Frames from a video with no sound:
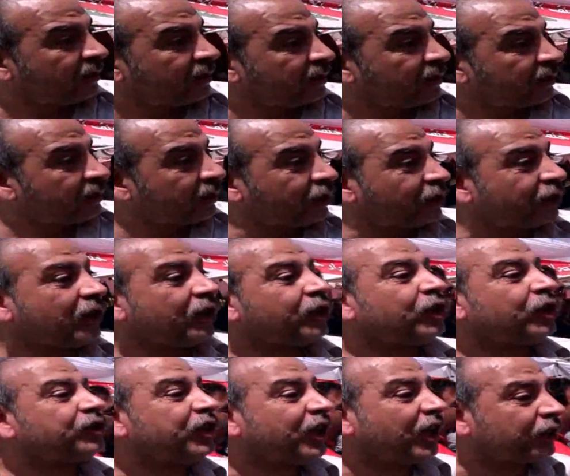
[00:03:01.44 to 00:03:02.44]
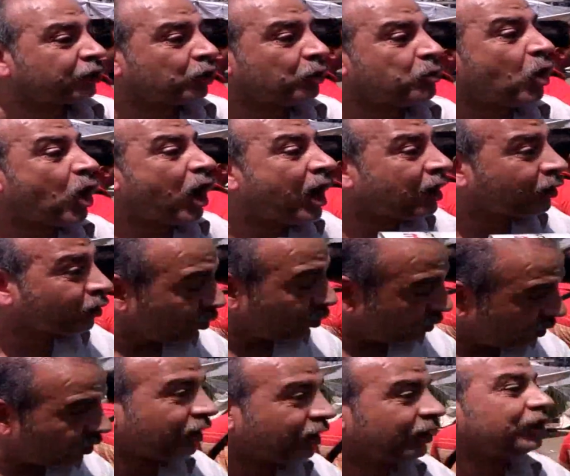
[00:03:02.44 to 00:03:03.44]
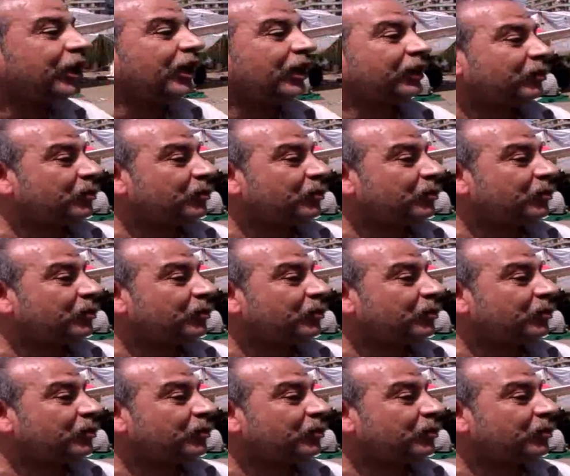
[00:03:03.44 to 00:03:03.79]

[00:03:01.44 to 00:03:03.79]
لا يضيع طموحاته يضيع